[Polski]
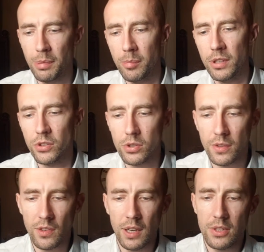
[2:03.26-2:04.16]
Biblii
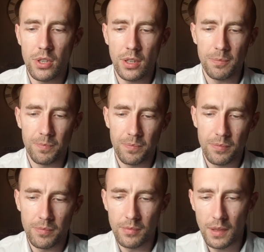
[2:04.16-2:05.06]
Tysiąclecia.
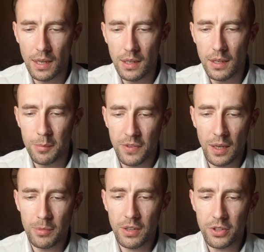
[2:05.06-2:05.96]

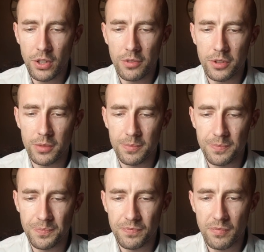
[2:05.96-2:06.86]
Psalm Dawidowy.
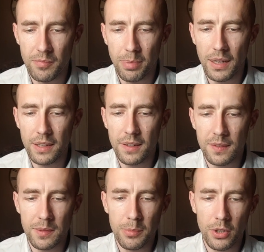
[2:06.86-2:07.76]
Pan
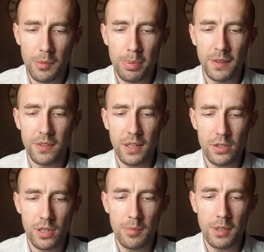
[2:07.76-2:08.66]
jest moim
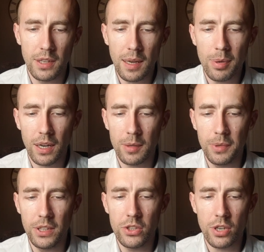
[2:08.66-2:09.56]
pasterzem, nie brak
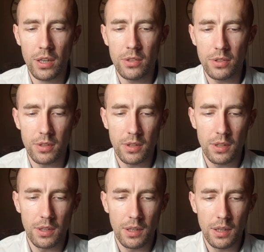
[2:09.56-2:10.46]
mi niczego.
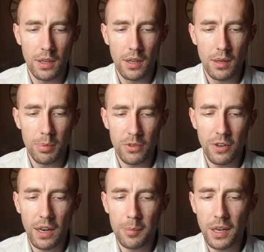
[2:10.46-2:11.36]

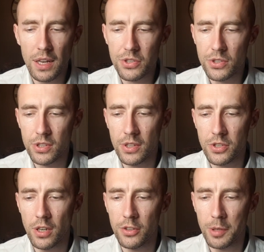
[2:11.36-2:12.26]
Pozwala mi leżeć na
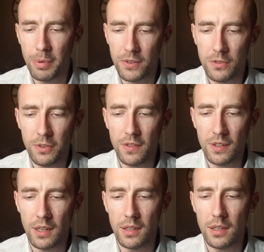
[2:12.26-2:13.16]
zielonych
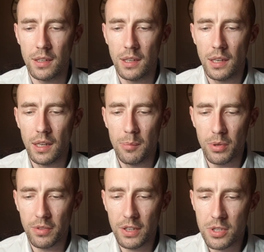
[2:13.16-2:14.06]
pastwiskach.
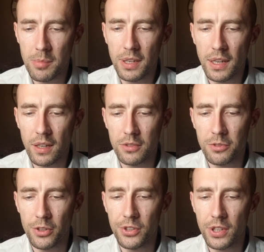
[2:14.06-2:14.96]
Prowadzi mnie nad
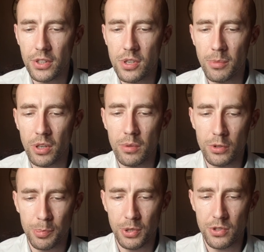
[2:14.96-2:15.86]
wody, gdzie mogę
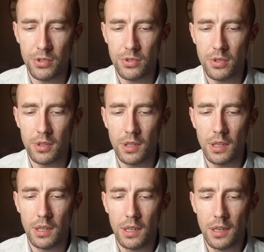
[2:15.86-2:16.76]
odpocząć.
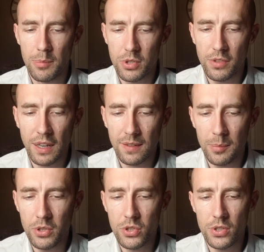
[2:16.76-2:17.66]
Przywraca
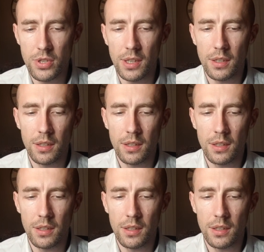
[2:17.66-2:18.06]
mi życie